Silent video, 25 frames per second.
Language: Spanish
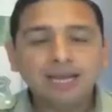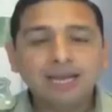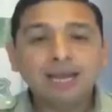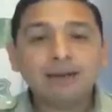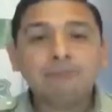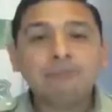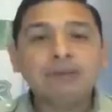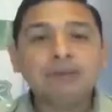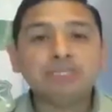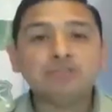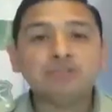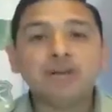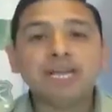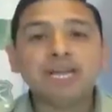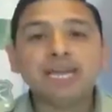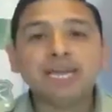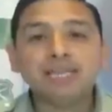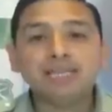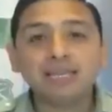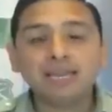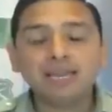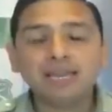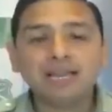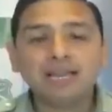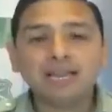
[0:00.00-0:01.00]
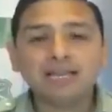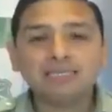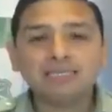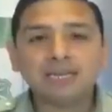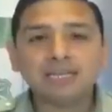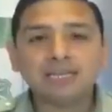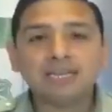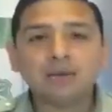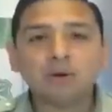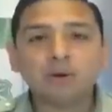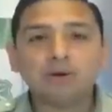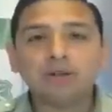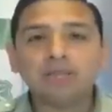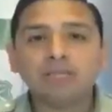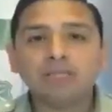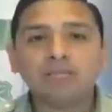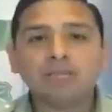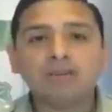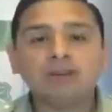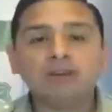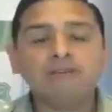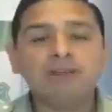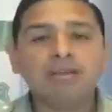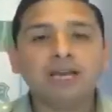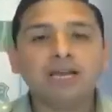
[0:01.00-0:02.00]
Las personas que tienen que hacer esta
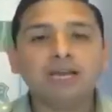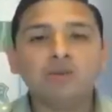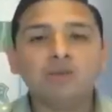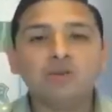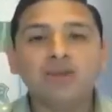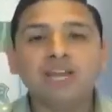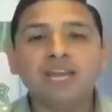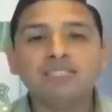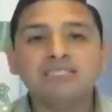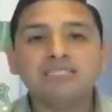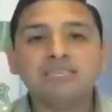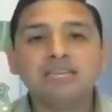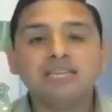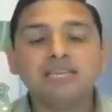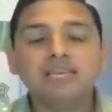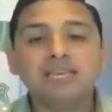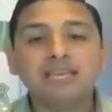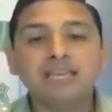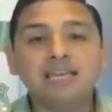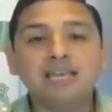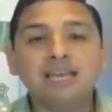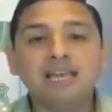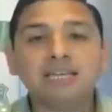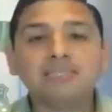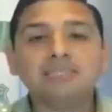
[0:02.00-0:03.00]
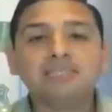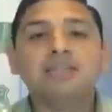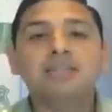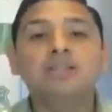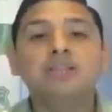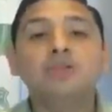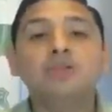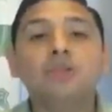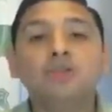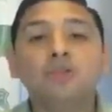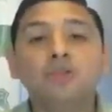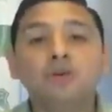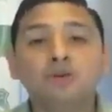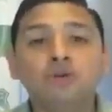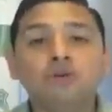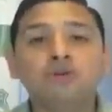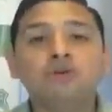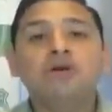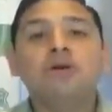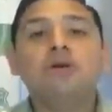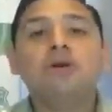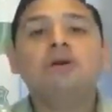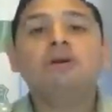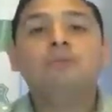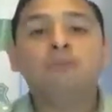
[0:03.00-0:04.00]
cuarentena obligatoria de siete días
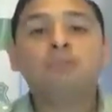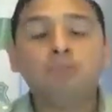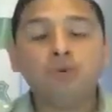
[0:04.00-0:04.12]
no